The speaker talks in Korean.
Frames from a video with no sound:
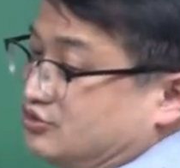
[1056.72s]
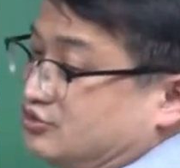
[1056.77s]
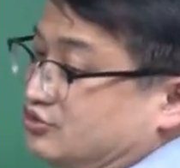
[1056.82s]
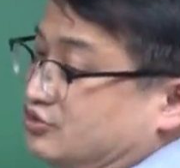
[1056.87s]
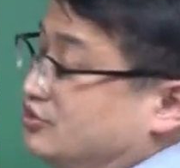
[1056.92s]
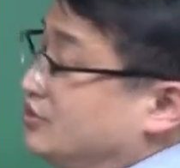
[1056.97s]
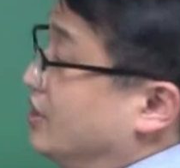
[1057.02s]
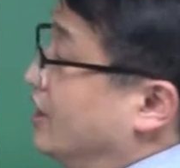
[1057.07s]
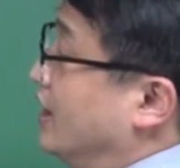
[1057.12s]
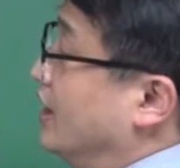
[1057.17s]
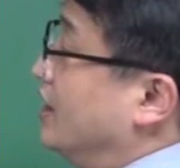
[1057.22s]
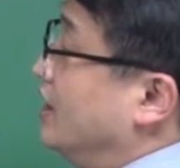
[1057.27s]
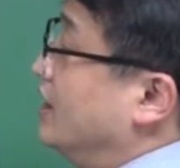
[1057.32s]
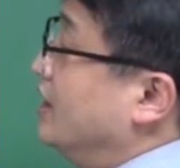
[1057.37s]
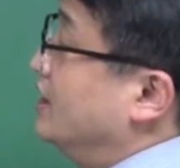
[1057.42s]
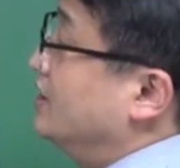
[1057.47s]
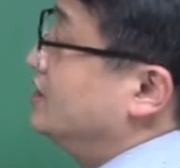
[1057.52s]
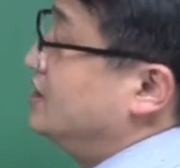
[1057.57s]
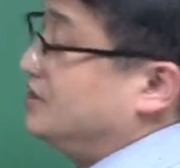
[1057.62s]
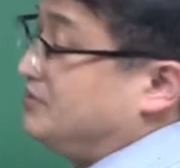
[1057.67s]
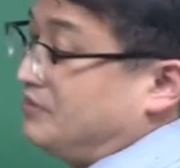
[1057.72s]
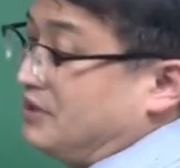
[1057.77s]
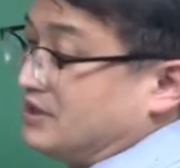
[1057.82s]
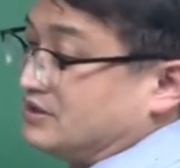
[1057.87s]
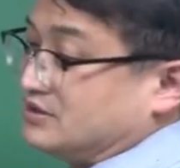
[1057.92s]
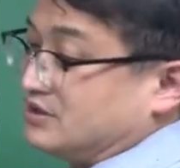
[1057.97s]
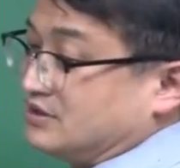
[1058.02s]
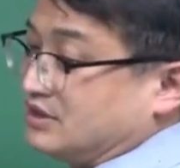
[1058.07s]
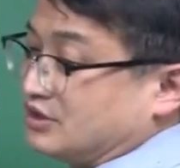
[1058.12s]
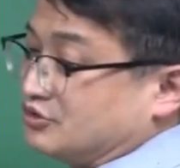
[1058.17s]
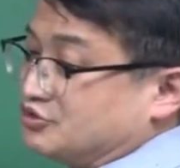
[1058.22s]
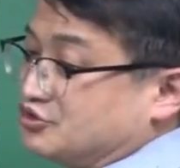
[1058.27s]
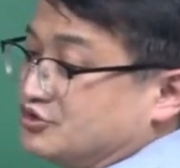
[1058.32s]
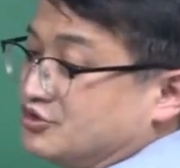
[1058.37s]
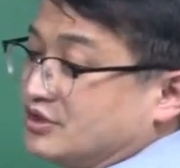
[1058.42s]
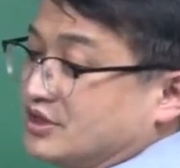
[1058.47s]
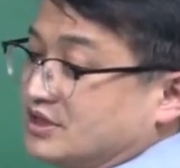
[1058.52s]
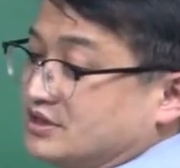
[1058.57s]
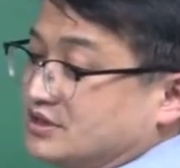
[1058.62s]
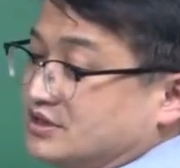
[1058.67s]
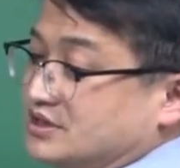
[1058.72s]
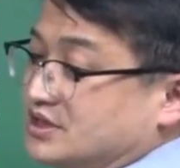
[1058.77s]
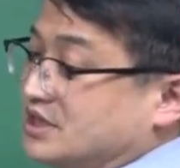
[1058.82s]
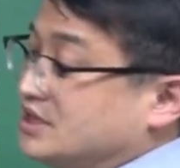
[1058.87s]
수준 내 시방서나 규정에서